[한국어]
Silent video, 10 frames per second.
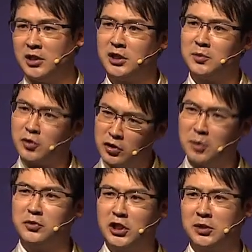지금처럼
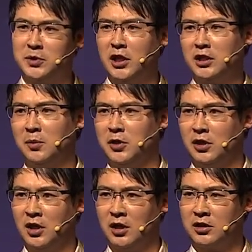이런 문제점이 생기다
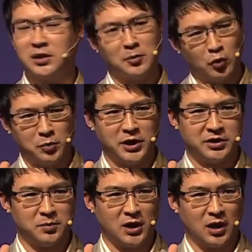보니까 그때부터
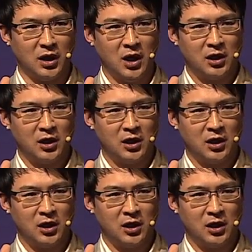고민했습니다.